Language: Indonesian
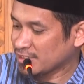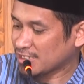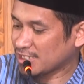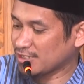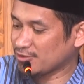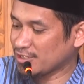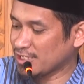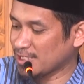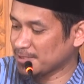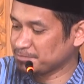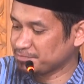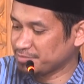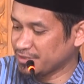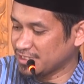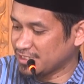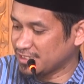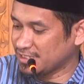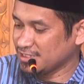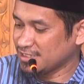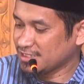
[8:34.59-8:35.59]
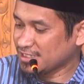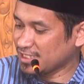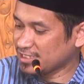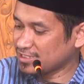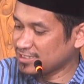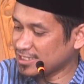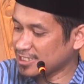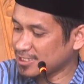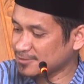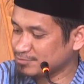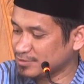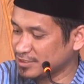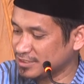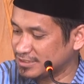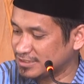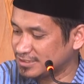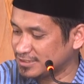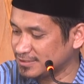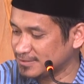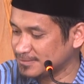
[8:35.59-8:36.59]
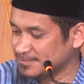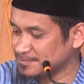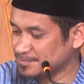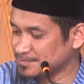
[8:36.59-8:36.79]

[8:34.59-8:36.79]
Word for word: Kalau HP, ada HP ini.